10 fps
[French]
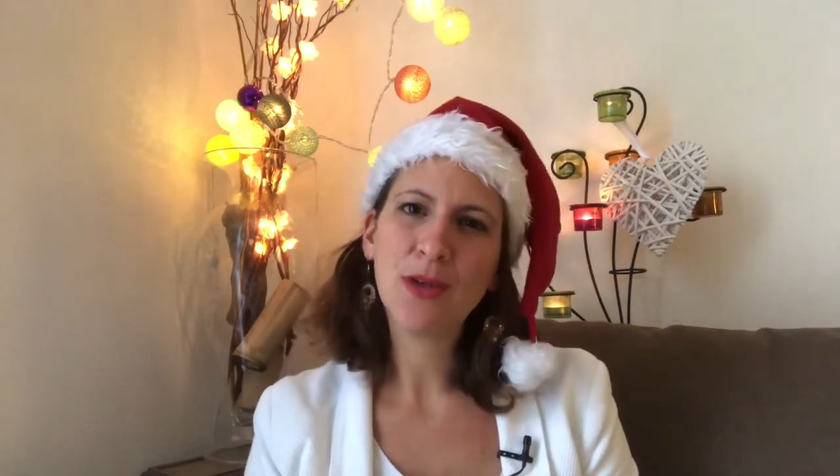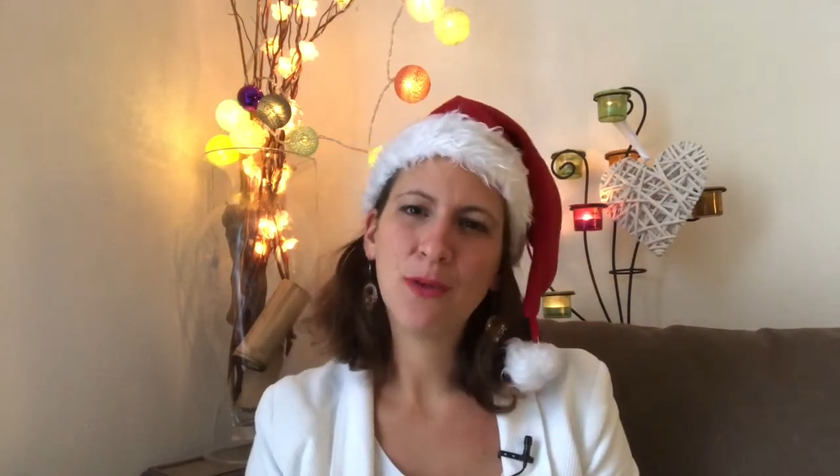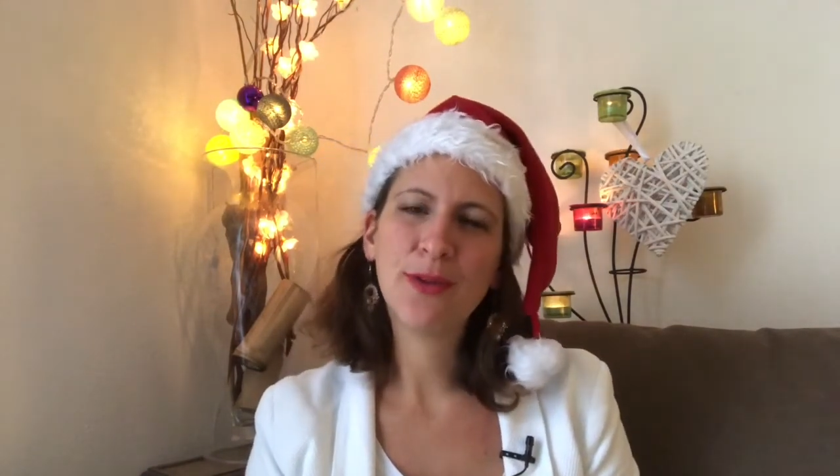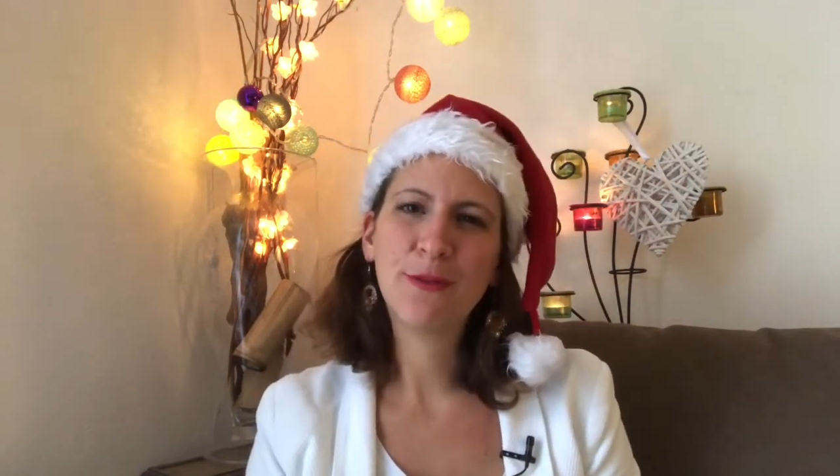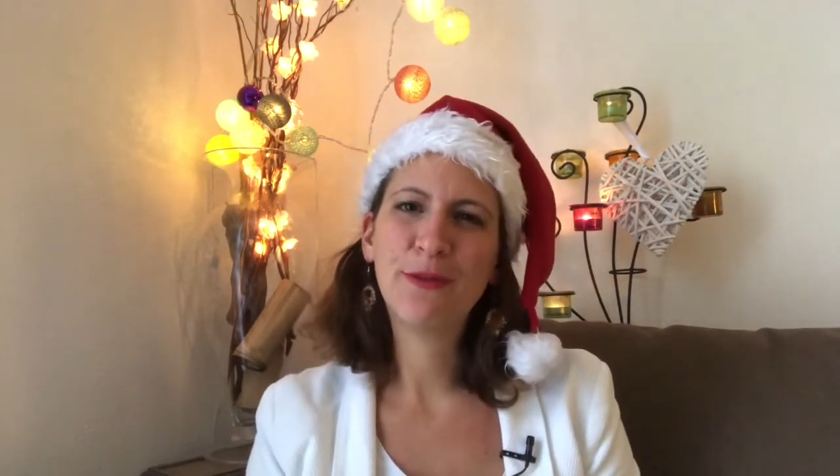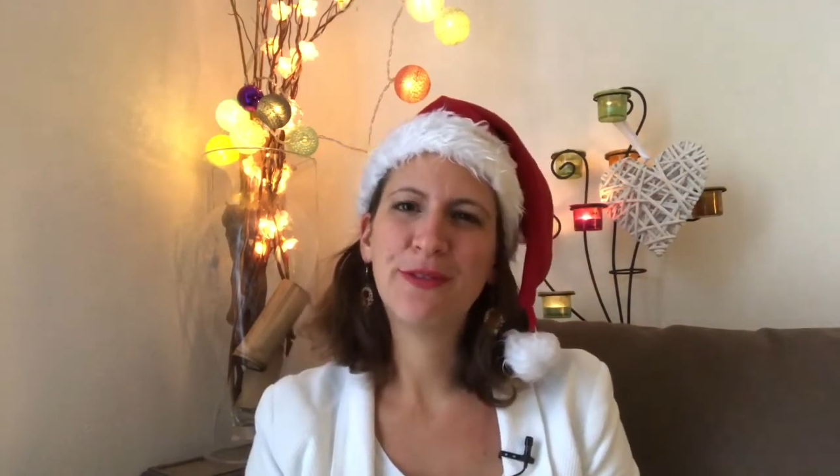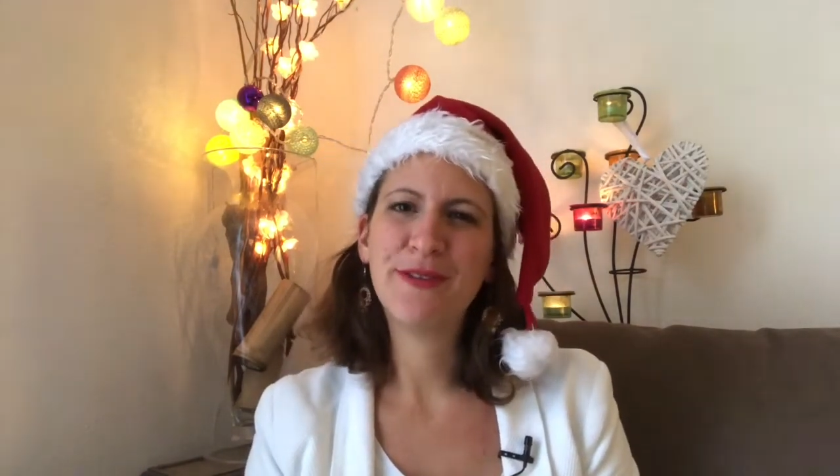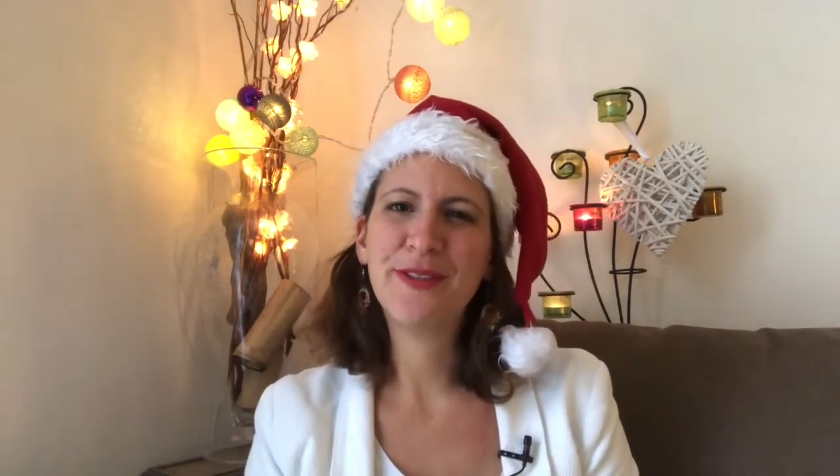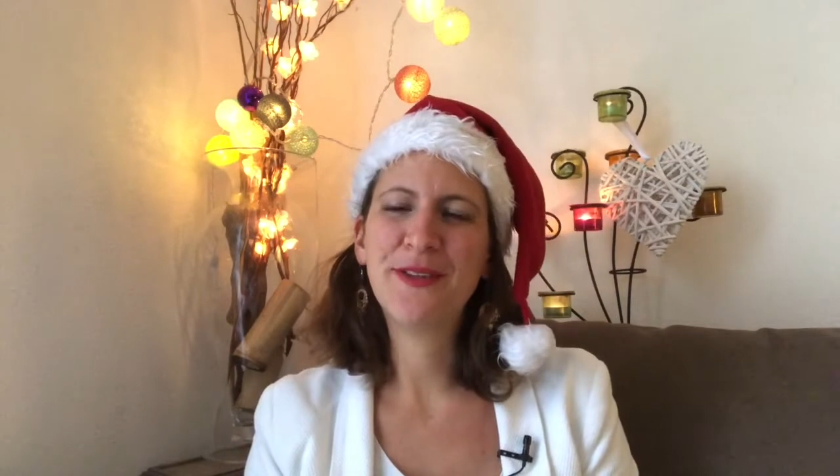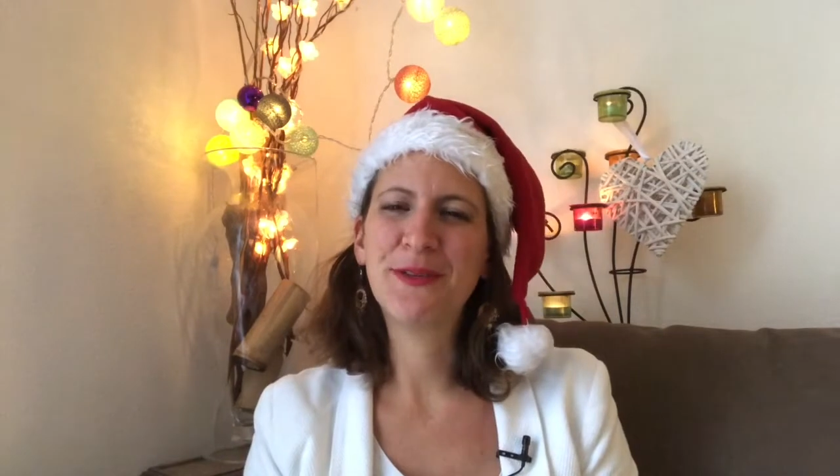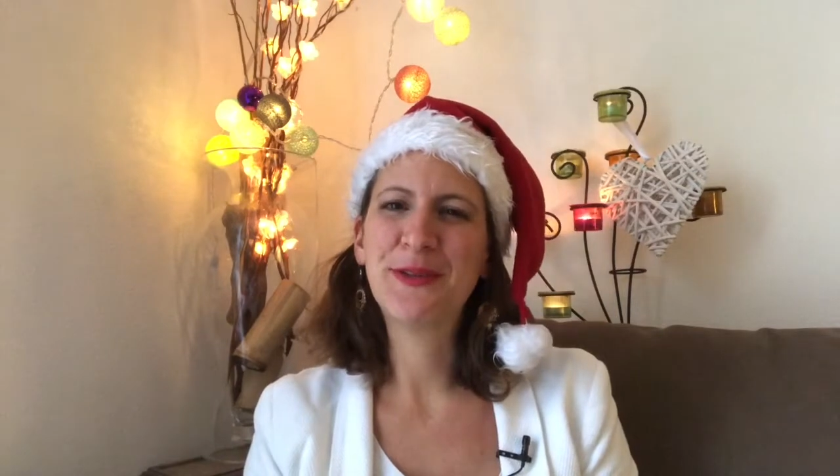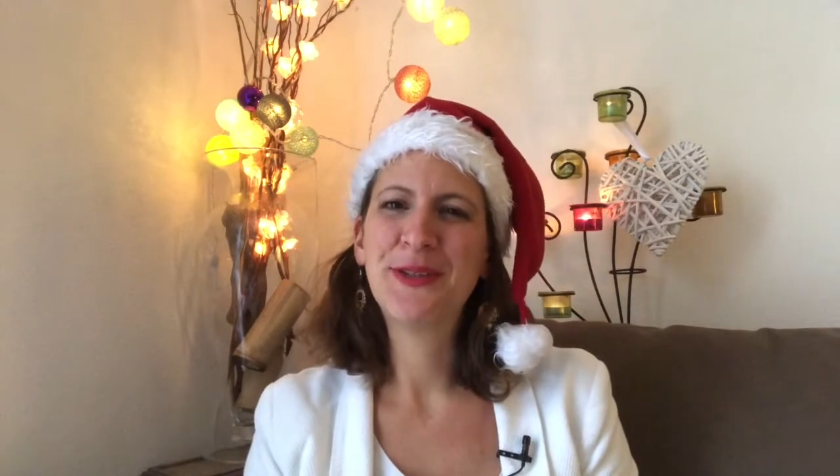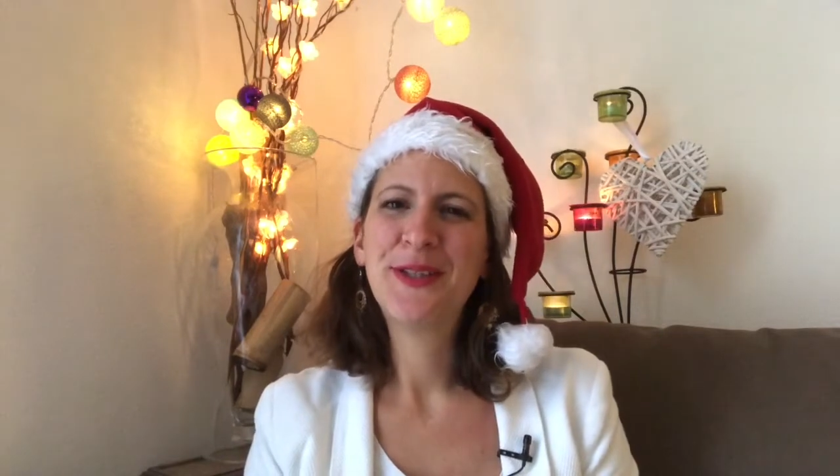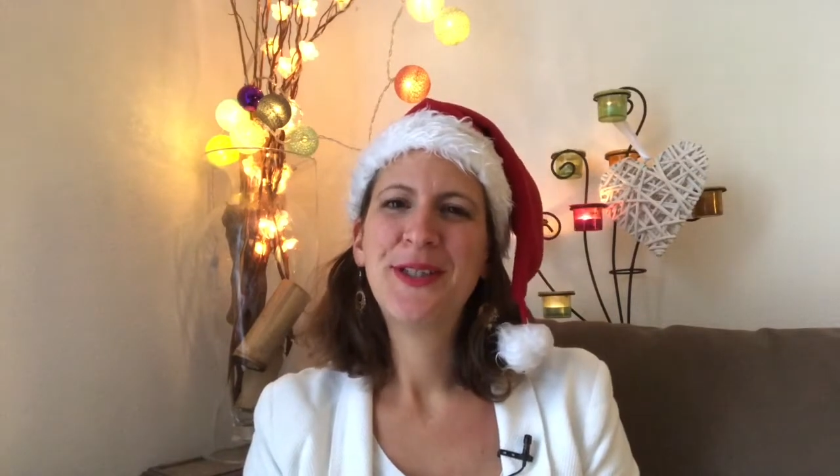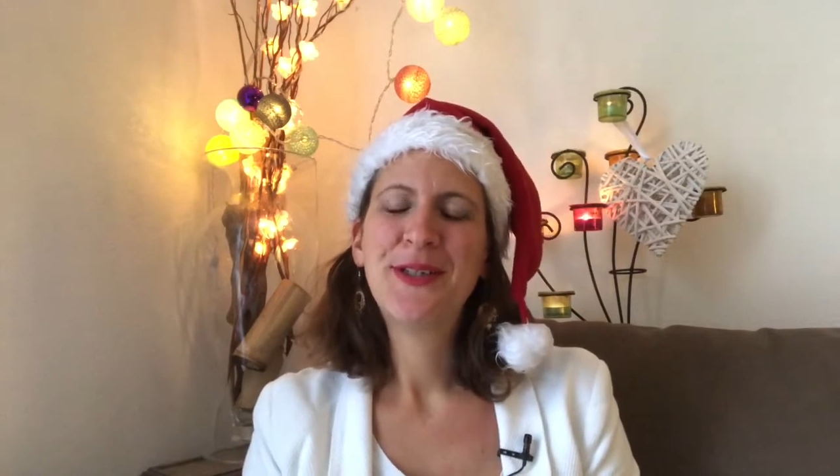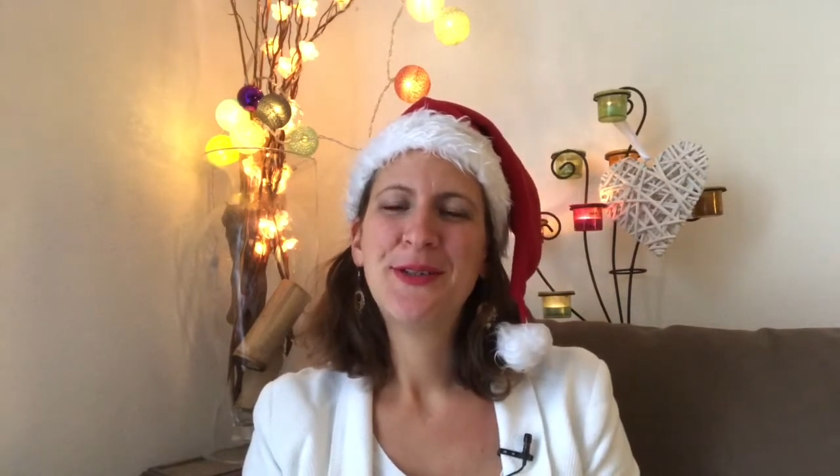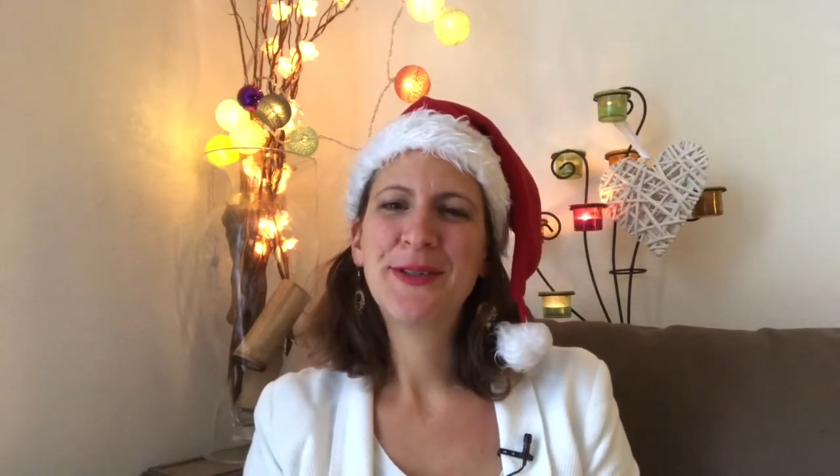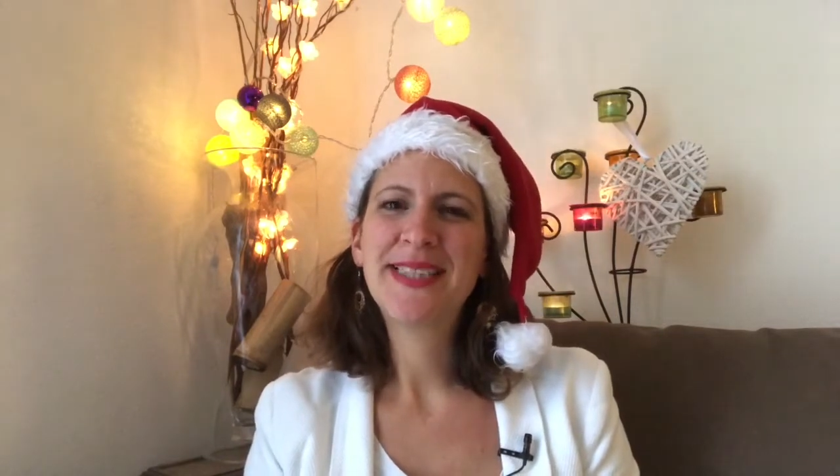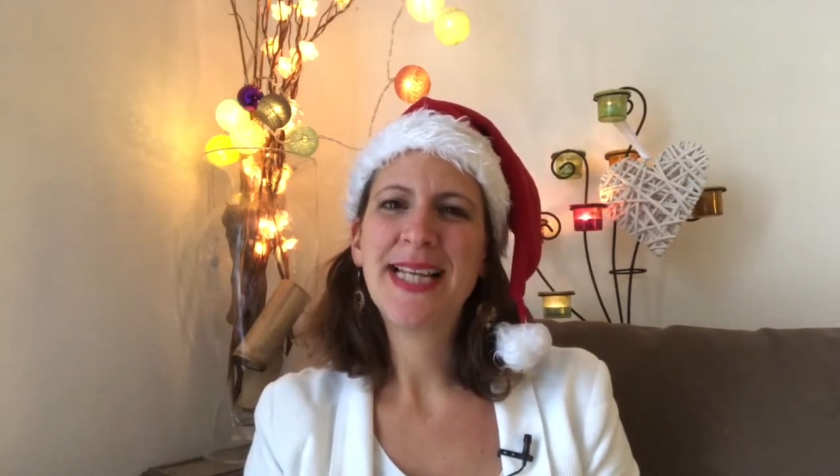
on, fait vite euh, le